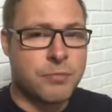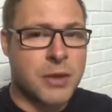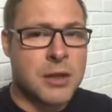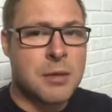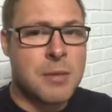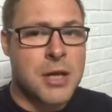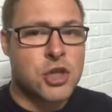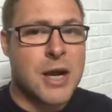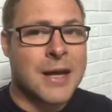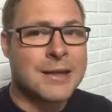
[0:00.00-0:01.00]
Это
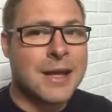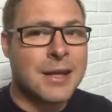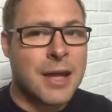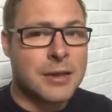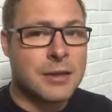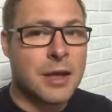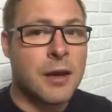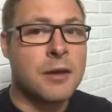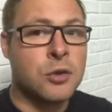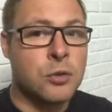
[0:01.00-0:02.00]
матч
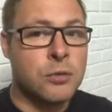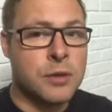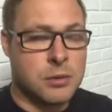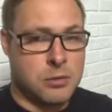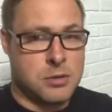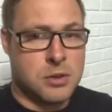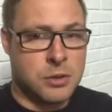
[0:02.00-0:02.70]
Аталанта-Ювентус.